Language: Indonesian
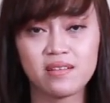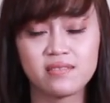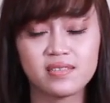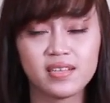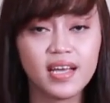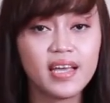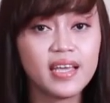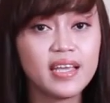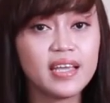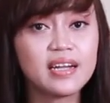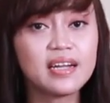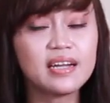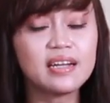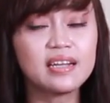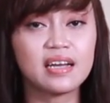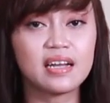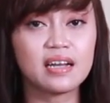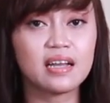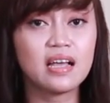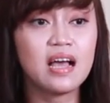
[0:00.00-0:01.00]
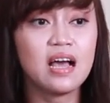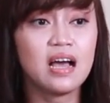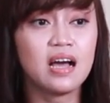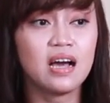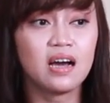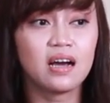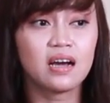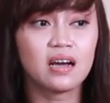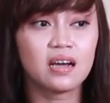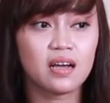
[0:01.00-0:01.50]
saya iri dengan
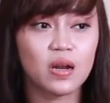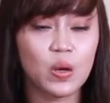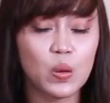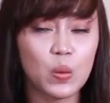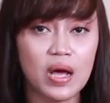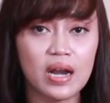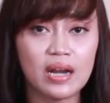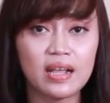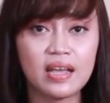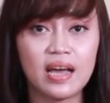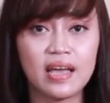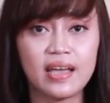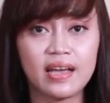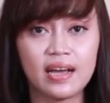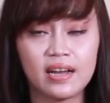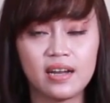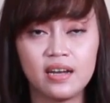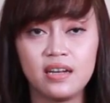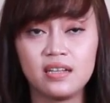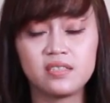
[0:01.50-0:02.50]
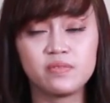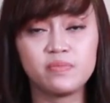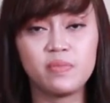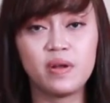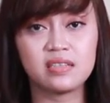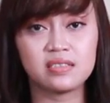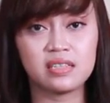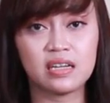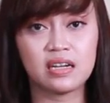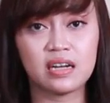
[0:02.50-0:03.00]
keluarga yang di
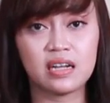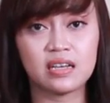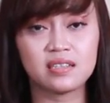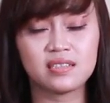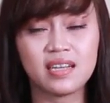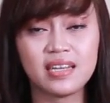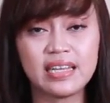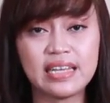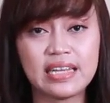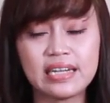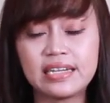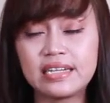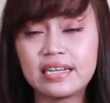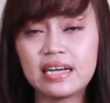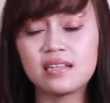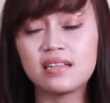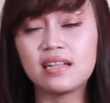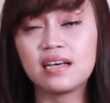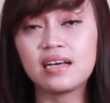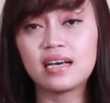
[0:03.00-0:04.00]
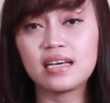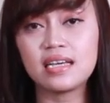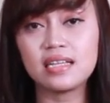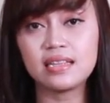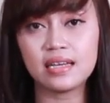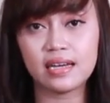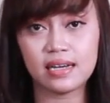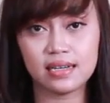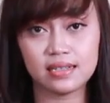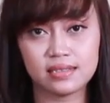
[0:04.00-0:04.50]
sebelah sana saya iri dengan tetangga
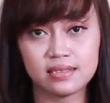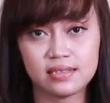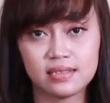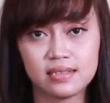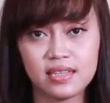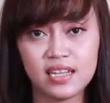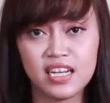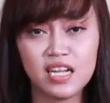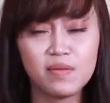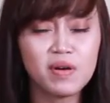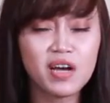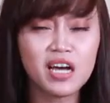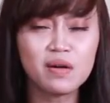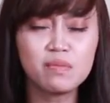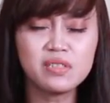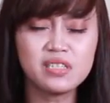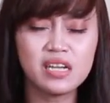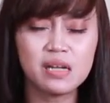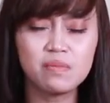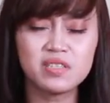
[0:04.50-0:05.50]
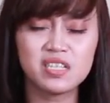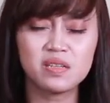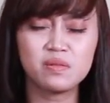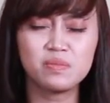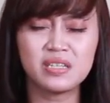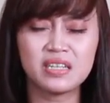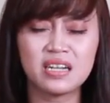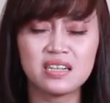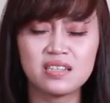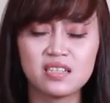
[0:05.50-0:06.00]
kita kenapa kamu tidak bisa
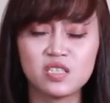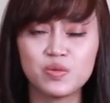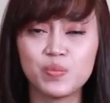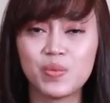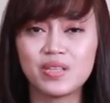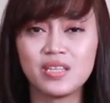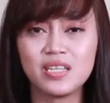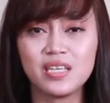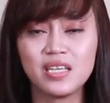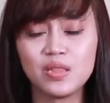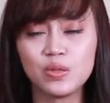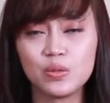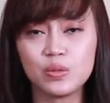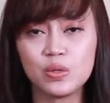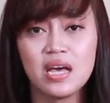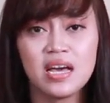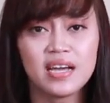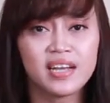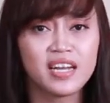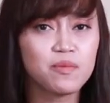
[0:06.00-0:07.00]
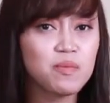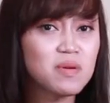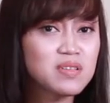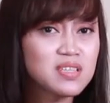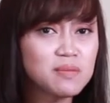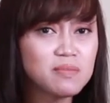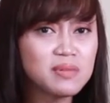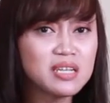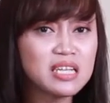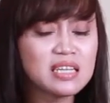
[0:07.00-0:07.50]
memberikan saya seperti itu kenapa
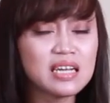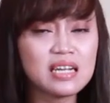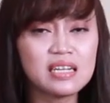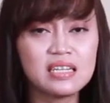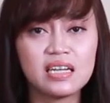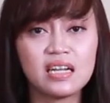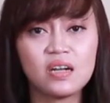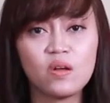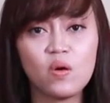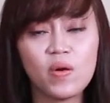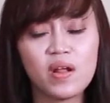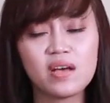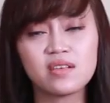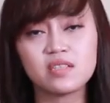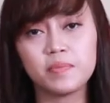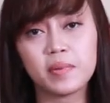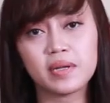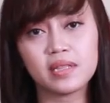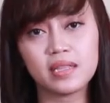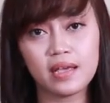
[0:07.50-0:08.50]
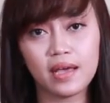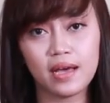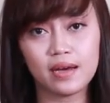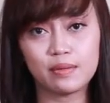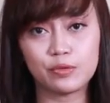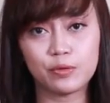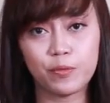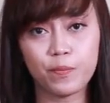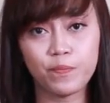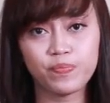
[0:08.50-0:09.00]
saya menikah dengan orang seperti
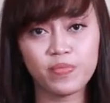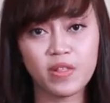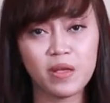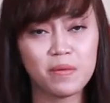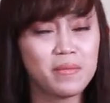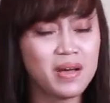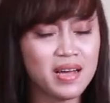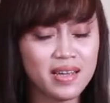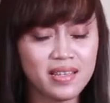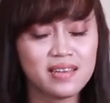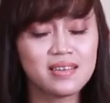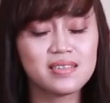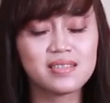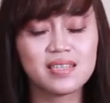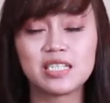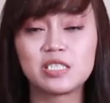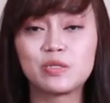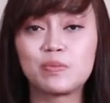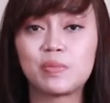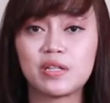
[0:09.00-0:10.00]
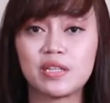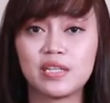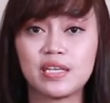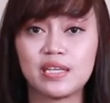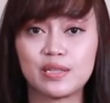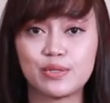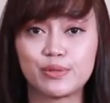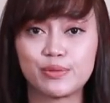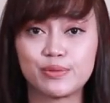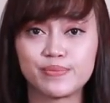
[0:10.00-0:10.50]
kamu banyak sekali seperti
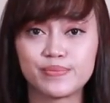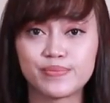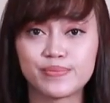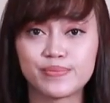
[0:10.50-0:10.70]
itu